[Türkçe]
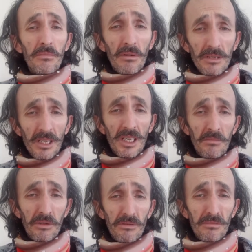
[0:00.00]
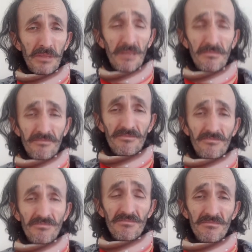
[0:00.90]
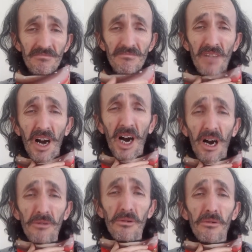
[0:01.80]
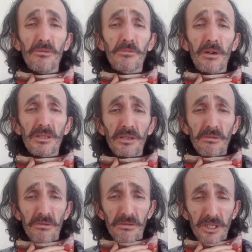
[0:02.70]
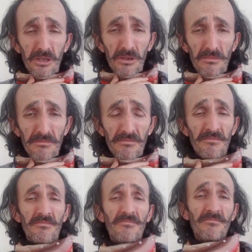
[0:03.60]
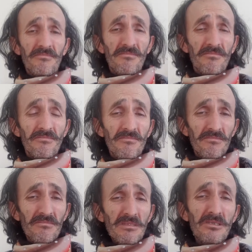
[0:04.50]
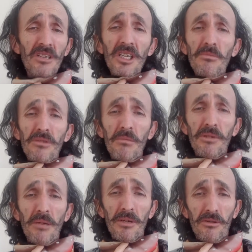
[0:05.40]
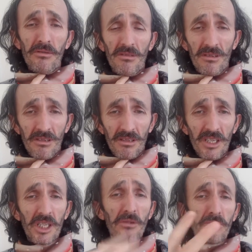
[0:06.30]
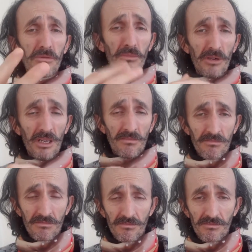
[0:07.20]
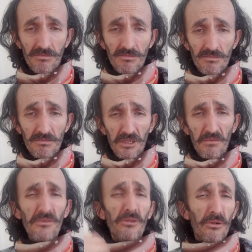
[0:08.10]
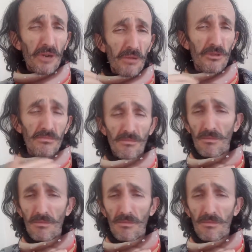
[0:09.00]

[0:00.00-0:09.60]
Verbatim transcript: boğazlar gitmiş durumda. Ağrıyor konuşmakta zorluk çekiyor. Sanki burada bir şey batıyor. İki gündür böyle video da koyamıyorum.